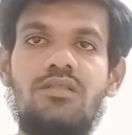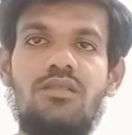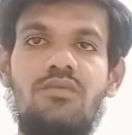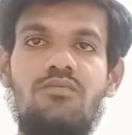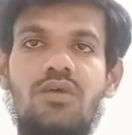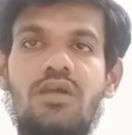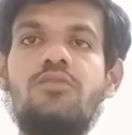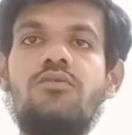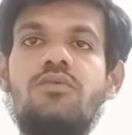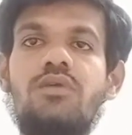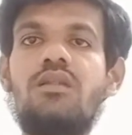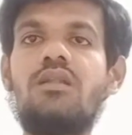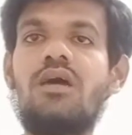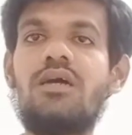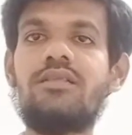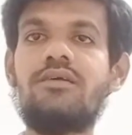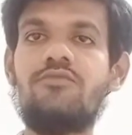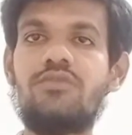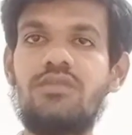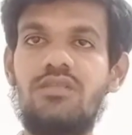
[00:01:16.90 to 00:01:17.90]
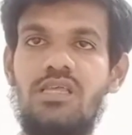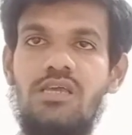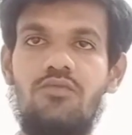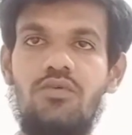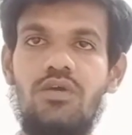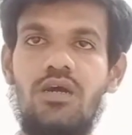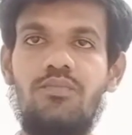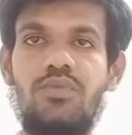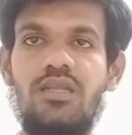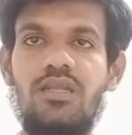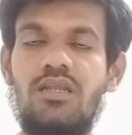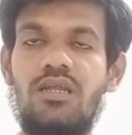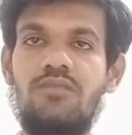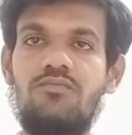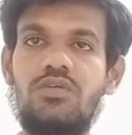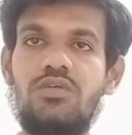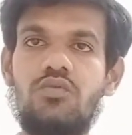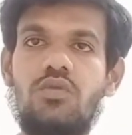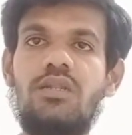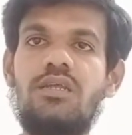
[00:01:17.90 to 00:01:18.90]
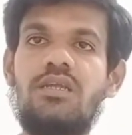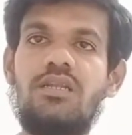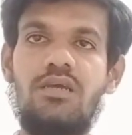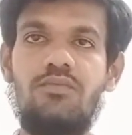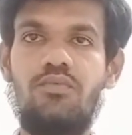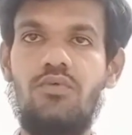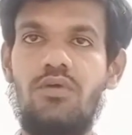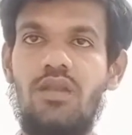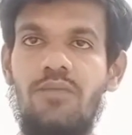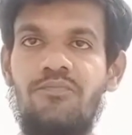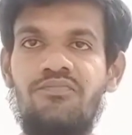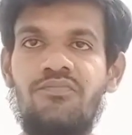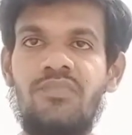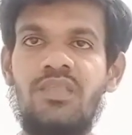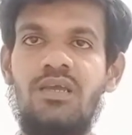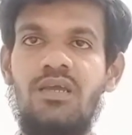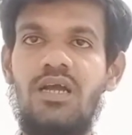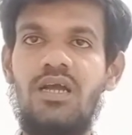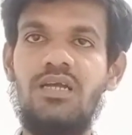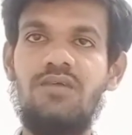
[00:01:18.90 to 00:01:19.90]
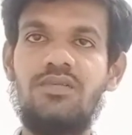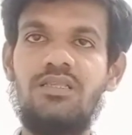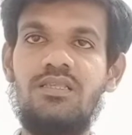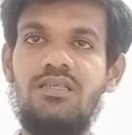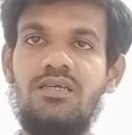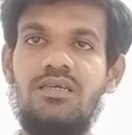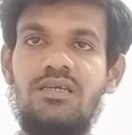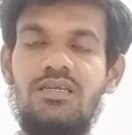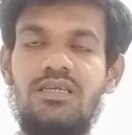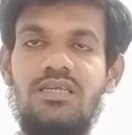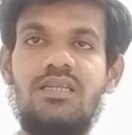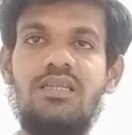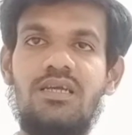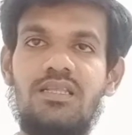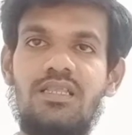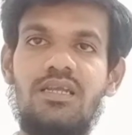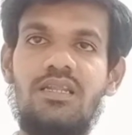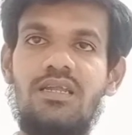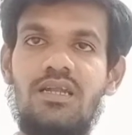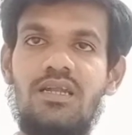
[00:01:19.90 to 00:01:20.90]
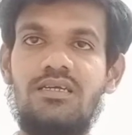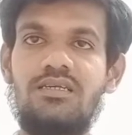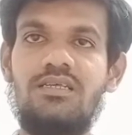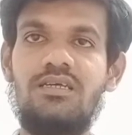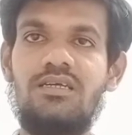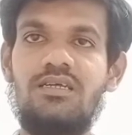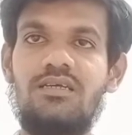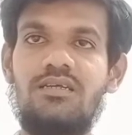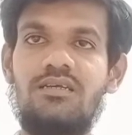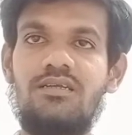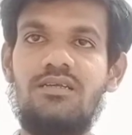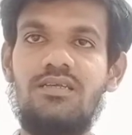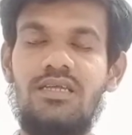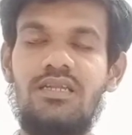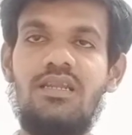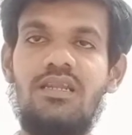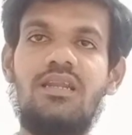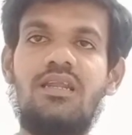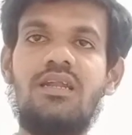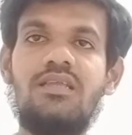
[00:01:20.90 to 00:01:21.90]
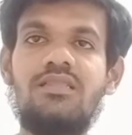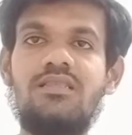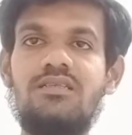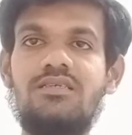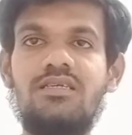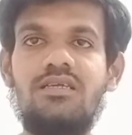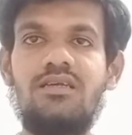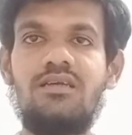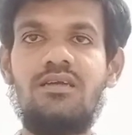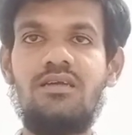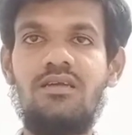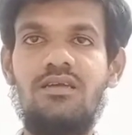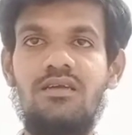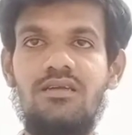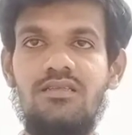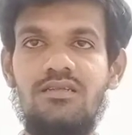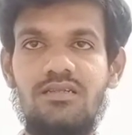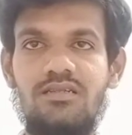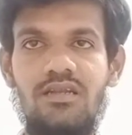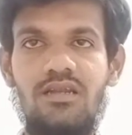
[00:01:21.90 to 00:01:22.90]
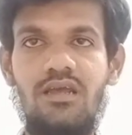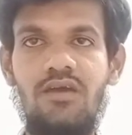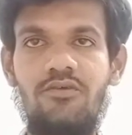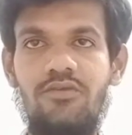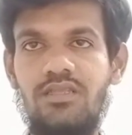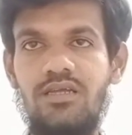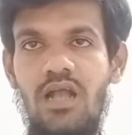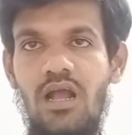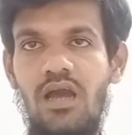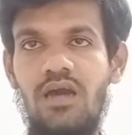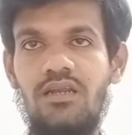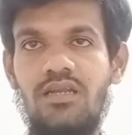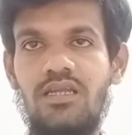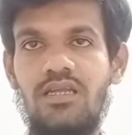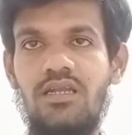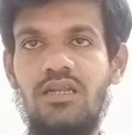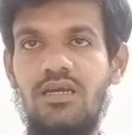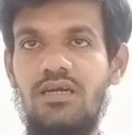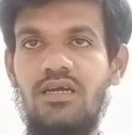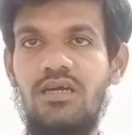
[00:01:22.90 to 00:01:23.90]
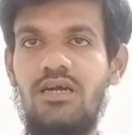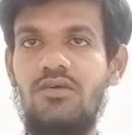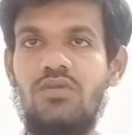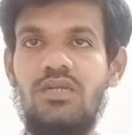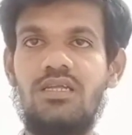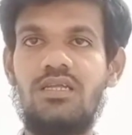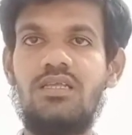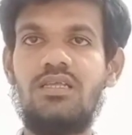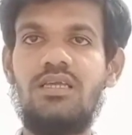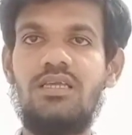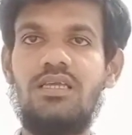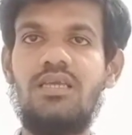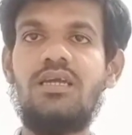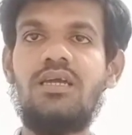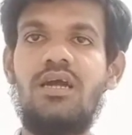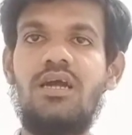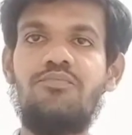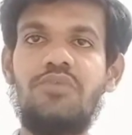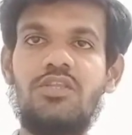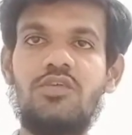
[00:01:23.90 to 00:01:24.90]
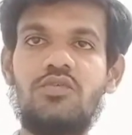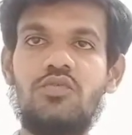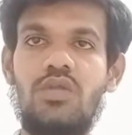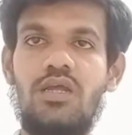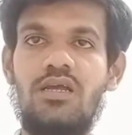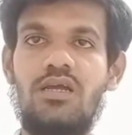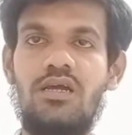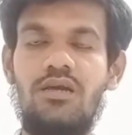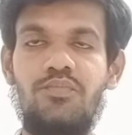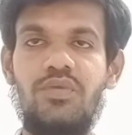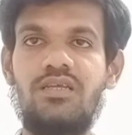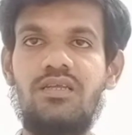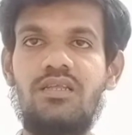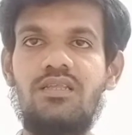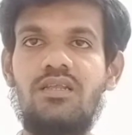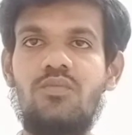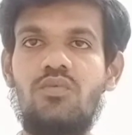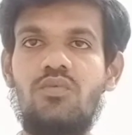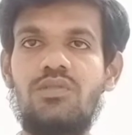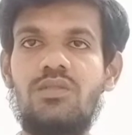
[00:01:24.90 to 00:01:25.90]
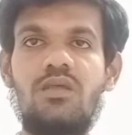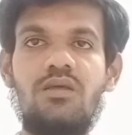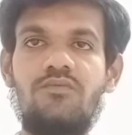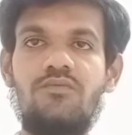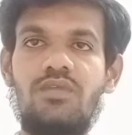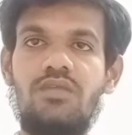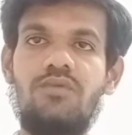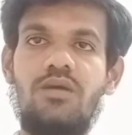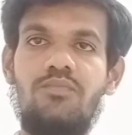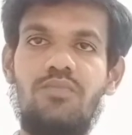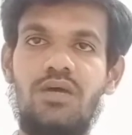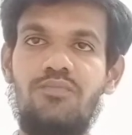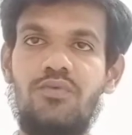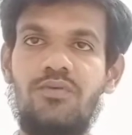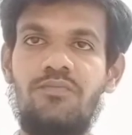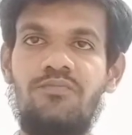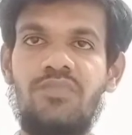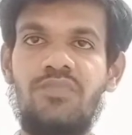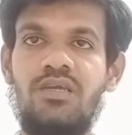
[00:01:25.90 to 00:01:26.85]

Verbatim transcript: அந்த மது இல்லாத ஒரு தீவு அப்படின்ட்டு நம்ம சொல்லிக்கிட்டே போகலாம் அங்கே வந்து என்ன தான் நடக்குது என்ன நடந்துச்சு இது ட்ரெண்ட் ஆகிறதுக்கு காரணம் என்ன அவர்கிட்டருந்து ஏன் காப்பாற்ற சொல்கிறாங்க அப்படிங்கிறத நம்ம வந்து விரிவாக பார்ப்போம்